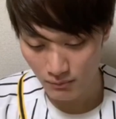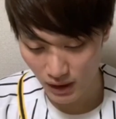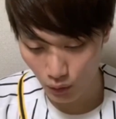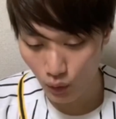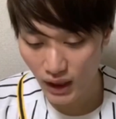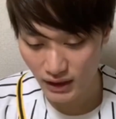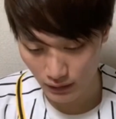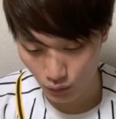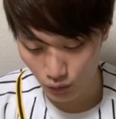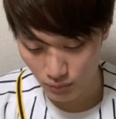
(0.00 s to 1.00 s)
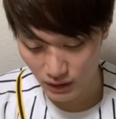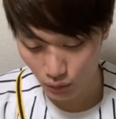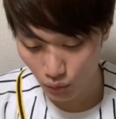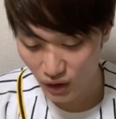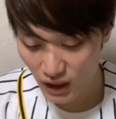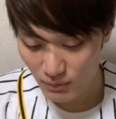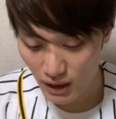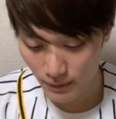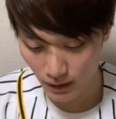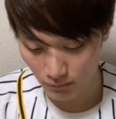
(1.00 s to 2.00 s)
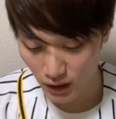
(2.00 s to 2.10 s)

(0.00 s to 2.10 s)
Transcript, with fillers: まあごあんだと、まあそこから見れば、